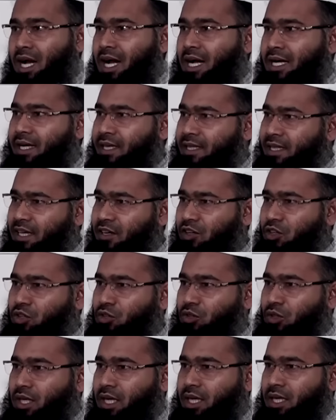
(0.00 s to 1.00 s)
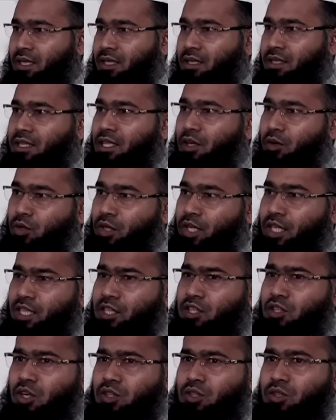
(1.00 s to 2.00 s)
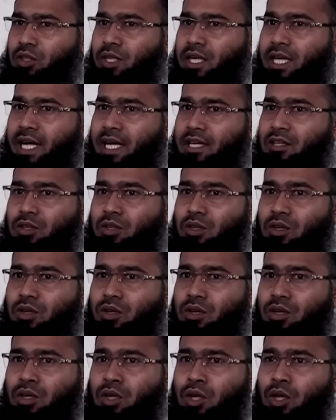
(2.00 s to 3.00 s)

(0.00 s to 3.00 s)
আকিদাগত জ্ঞান তাওহিদগত জ্ঞান হলো